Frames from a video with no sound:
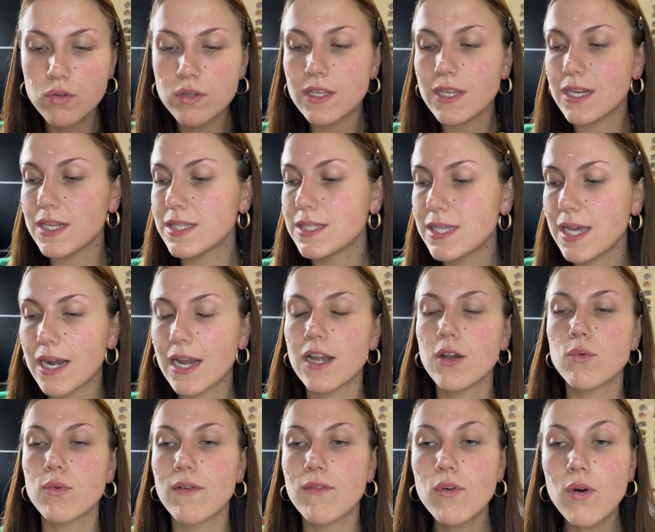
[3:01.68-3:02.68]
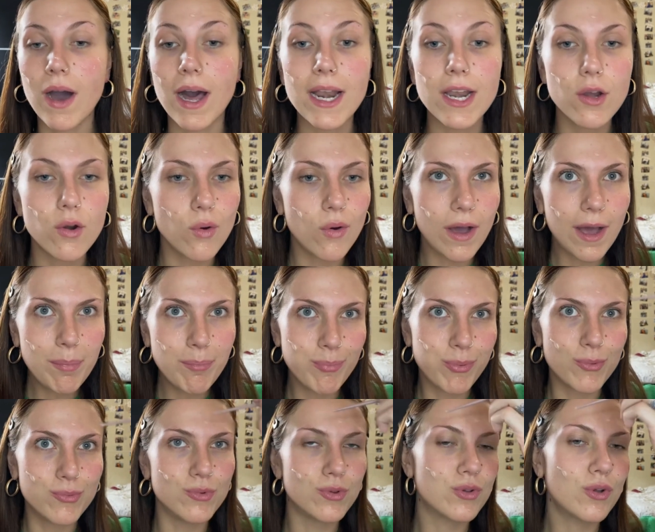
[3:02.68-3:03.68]
di iniziare il nuovo anno
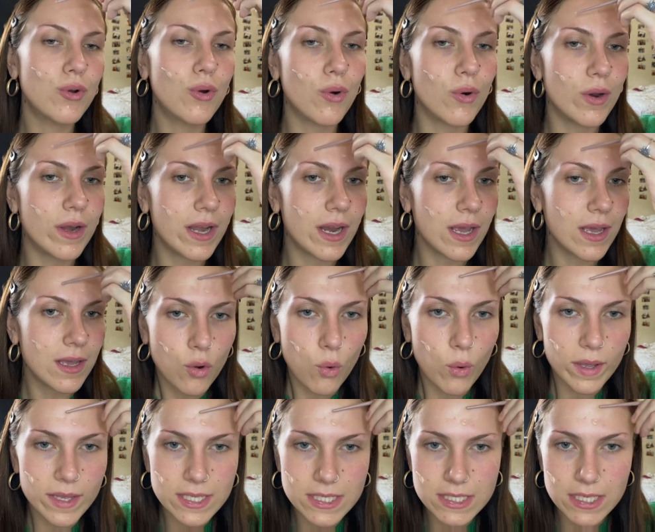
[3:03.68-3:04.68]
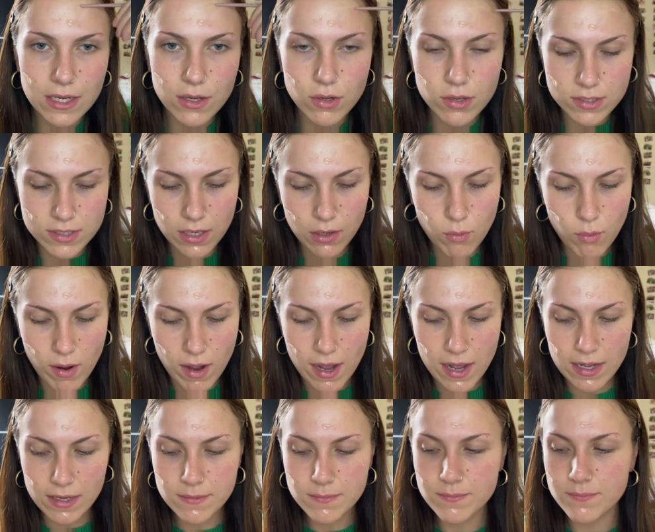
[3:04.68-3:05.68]
appunto con questa cosa
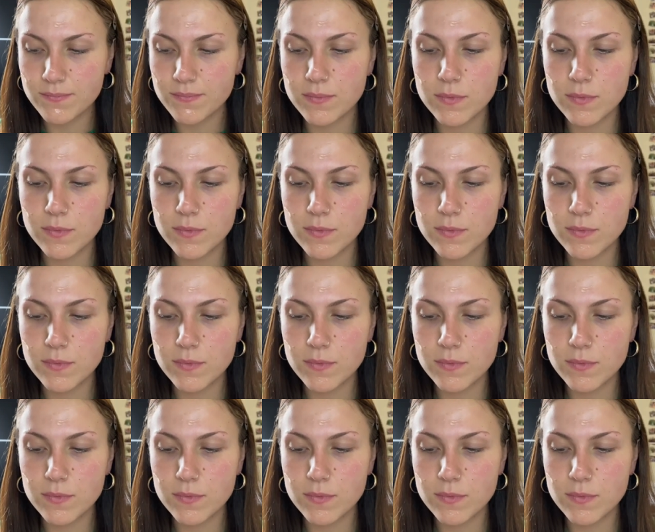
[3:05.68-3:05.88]
qua